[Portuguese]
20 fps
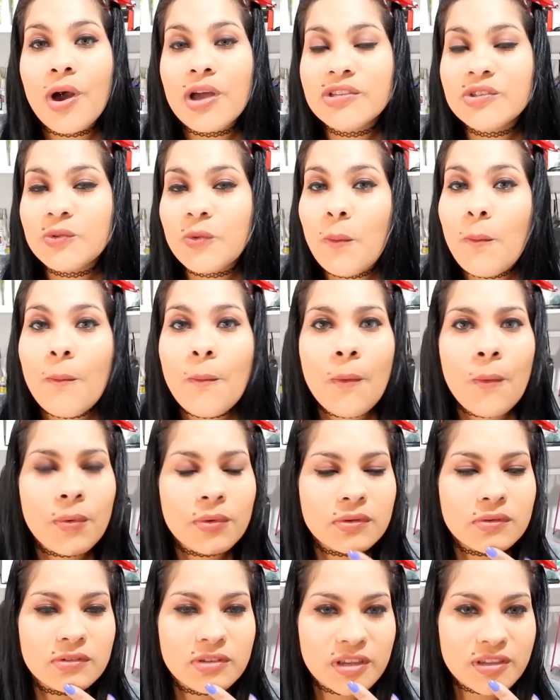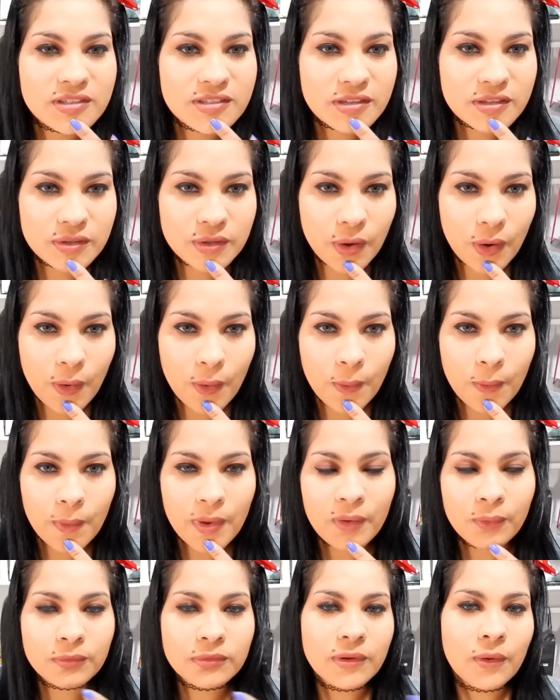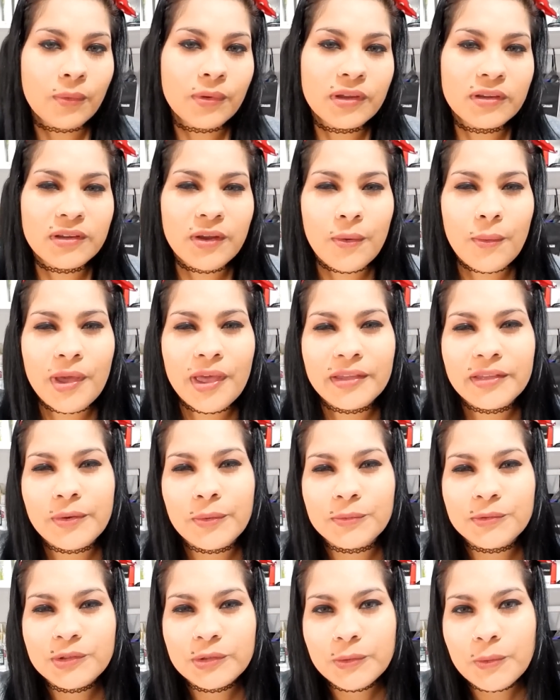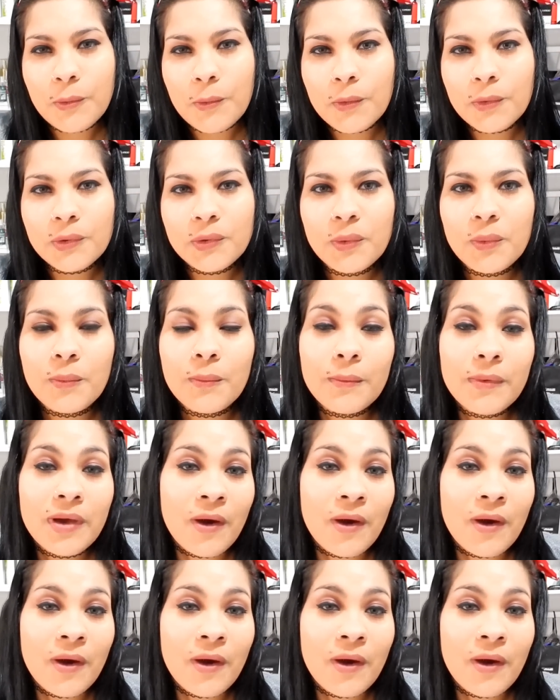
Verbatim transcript: gosto muito desse tom, é um tom que não é tão escuro,